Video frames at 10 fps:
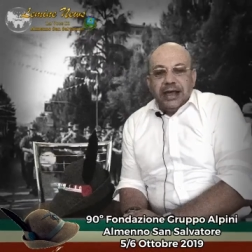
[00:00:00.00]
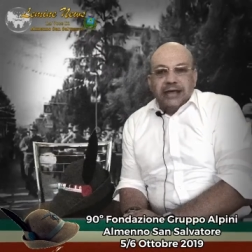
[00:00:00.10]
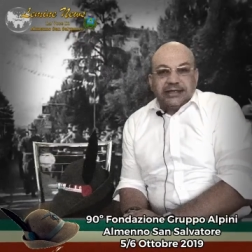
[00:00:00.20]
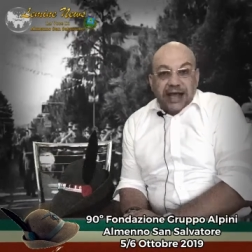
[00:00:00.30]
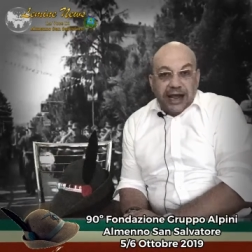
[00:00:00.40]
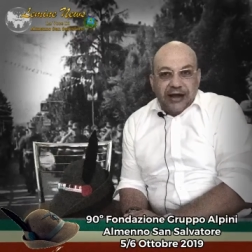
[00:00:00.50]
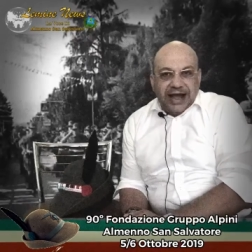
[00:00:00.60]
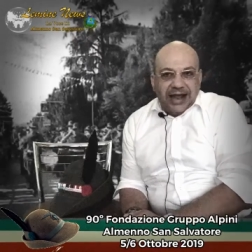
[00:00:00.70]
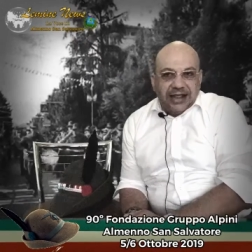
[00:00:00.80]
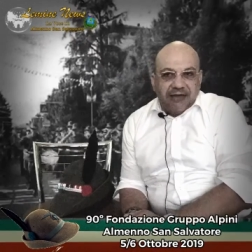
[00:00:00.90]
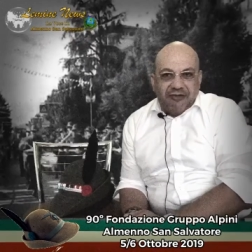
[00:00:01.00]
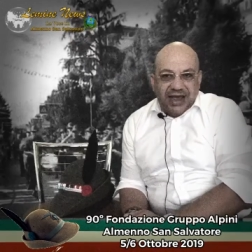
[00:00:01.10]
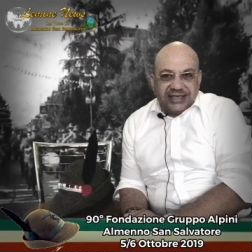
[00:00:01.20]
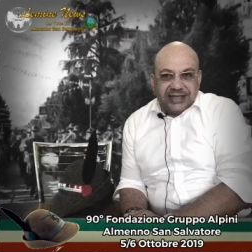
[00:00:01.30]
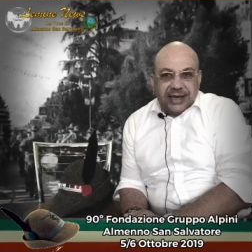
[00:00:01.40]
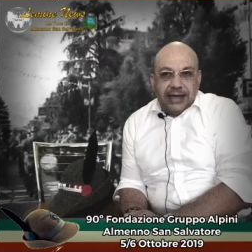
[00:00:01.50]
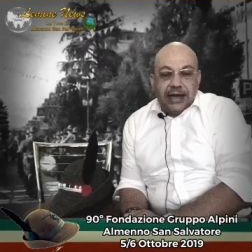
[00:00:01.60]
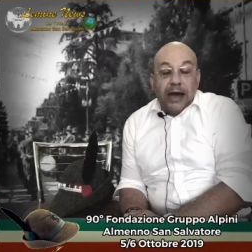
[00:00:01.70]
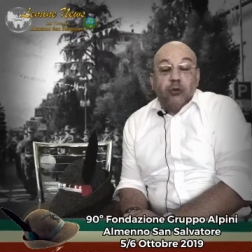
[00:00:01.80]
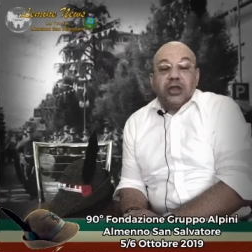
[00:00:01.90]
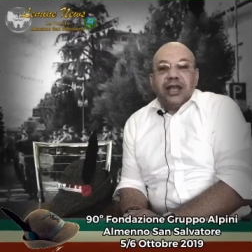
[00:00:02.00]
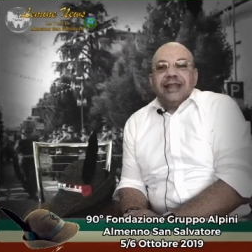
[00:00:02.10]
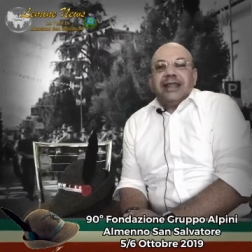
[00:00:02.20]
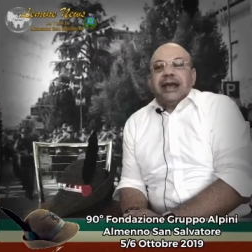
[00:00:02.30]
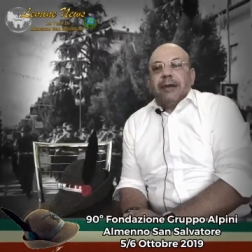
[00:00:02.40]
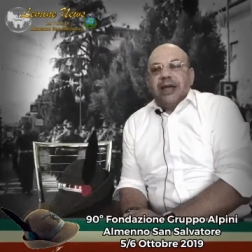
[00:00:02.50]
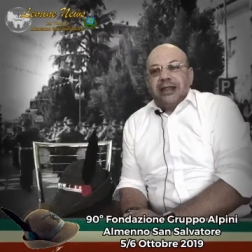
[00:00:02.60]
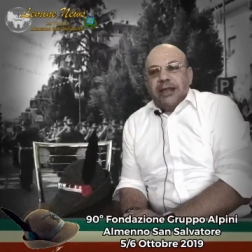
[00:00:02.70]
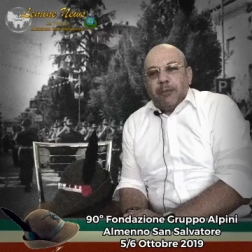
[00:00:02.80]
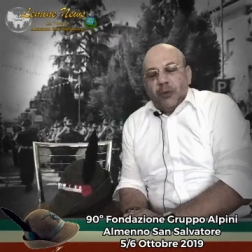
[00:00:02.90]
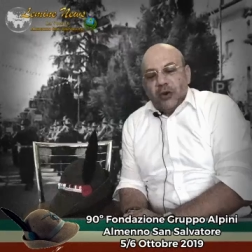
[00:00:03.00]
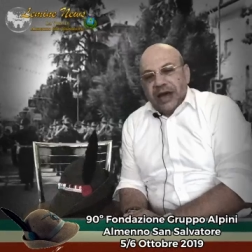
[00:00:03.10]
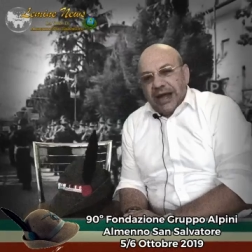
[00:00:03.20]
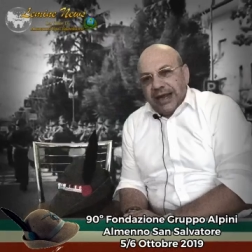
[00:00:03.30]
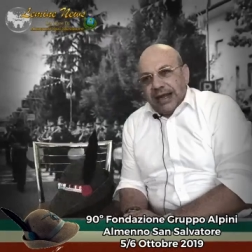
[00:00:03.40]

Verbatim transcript: Sarà una grande festa, autenticamente popolare,